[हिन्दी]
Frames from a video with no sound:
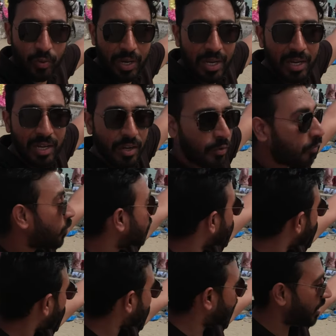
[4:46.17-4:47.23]
हुआ वो
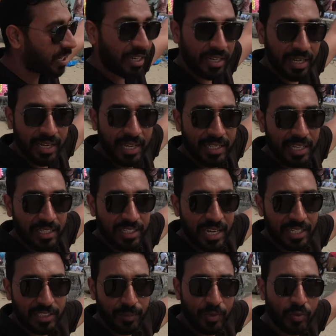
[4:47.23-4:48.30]
सीधा श्रीलंका गया था
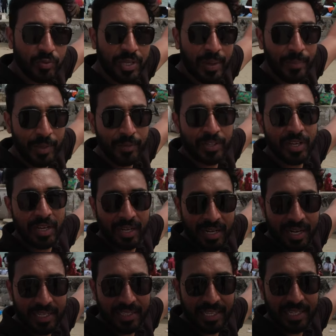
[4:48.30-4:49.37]
यहाँ से बिल्कुल सामने में
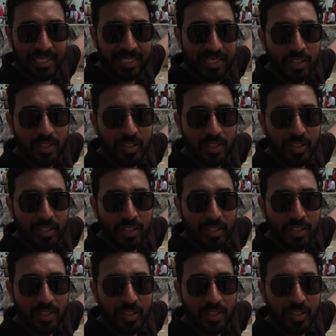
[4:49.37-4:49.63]
श्रीलंका आता है